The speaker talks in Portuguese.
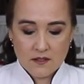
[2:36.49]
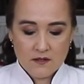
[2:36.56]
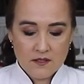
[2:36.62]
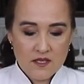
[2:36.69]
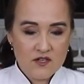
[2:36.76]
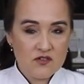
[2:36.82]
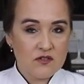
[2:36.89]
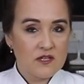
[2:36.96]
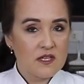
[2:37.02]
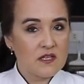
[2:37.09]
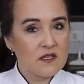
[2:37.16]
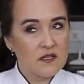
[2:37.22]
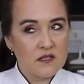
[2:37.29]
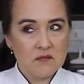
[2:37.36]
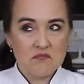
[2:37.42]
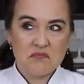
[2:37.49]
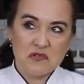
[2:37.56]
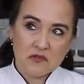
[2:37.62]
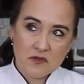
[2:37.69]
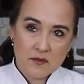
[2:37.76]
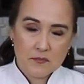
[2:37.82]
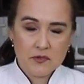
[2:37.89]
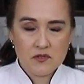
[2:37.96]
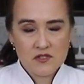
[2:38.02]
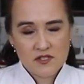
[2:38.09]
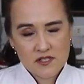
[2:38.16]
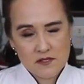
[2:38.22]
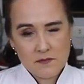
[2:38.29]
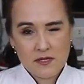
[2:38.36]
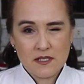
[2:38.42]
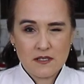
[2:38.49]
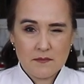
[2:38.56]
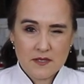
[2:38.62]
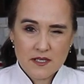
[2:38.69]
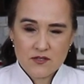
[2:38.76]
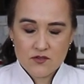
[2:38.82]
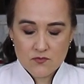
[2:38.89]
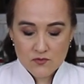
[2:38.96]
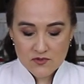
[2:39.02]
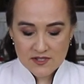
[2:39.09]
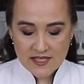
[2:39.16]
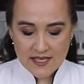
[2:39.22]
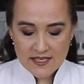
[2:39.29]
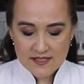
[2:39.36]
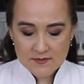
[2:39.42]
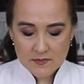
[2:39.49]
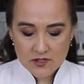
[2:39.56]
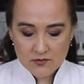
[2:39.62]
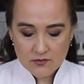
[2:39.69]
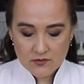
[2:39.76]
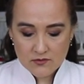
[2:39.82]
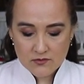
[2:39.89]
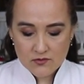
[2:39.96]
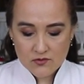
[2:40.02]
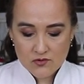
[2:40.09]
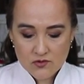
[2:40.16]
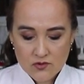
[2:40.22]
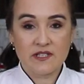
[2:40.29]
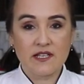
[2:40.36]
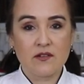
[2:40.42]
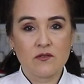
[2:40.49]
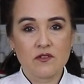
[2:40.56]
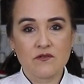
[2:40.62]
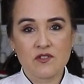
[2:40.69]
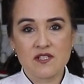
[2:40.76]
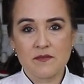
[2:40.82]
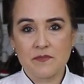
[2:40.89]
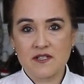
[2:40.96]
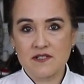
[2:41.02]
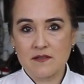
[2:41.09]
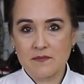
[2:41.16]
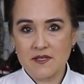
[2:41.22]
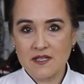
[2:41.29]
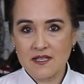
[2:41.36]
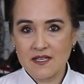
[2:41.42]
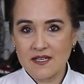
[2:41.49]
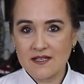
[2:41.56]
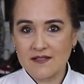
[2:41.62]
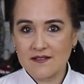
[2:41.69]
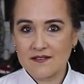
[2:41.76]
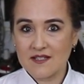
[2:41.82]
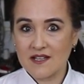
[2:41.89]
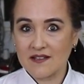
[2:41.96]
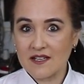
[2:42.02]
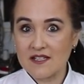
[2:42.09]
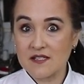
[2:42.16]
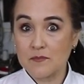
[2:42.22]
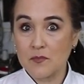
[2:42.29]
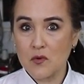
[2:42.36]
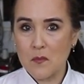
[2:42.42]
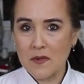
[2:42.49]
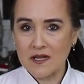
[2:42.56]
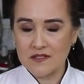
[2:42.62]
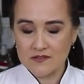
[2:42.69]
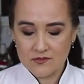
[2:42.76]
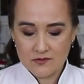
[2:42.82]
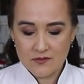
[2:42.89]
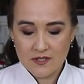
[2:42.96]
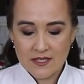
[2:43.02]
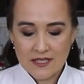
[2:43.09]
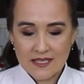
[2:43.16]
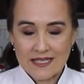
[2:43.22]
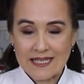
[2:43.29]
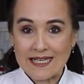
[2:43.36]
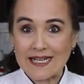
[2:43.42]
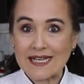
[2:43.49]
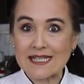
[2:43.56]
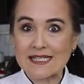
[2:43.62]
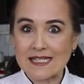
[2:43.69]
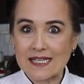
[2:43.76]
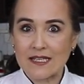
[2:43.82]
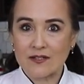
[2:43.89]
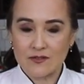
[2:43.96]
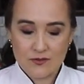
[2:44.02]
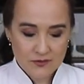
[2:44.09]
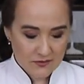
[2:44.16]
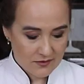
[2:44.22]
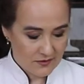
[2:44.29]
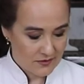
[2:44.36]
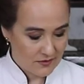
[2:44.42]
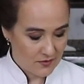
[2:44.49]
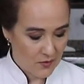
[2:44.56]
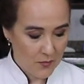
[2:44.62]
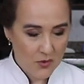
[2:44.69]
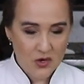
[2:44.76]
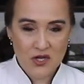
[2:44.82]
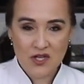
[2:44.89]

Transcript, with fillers: e deixo ele aqui por um, aproximadamente uns 10 minutos ou até quando você perceber que ele já está espumando e crescendo um